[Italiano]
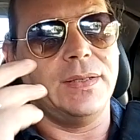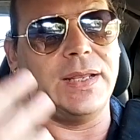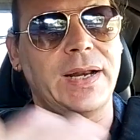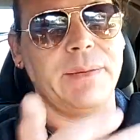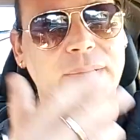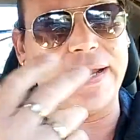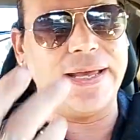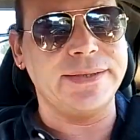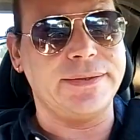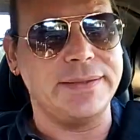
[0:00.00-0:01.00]
del
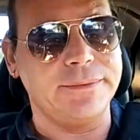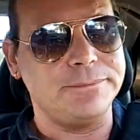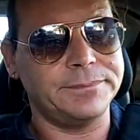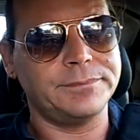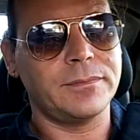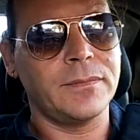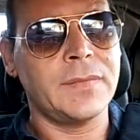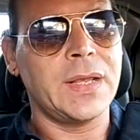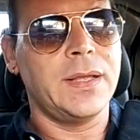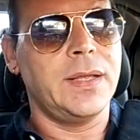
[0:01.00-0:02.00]
rimanente,
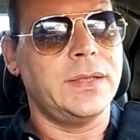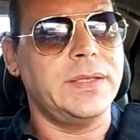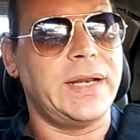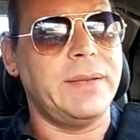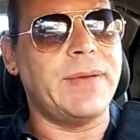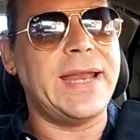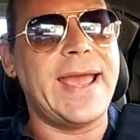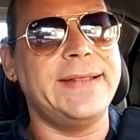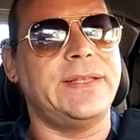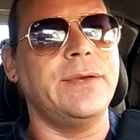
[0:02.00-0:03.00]
del
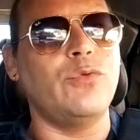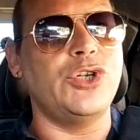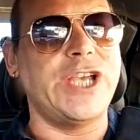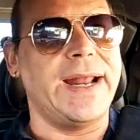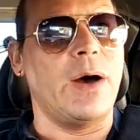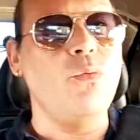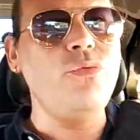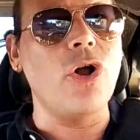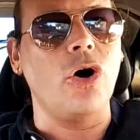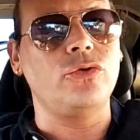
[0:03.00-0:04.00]
rimanente in cui c'era
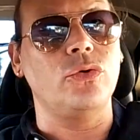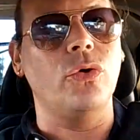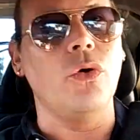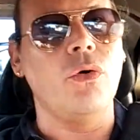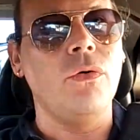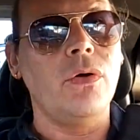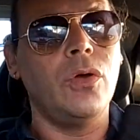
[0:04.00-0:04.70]
un noto,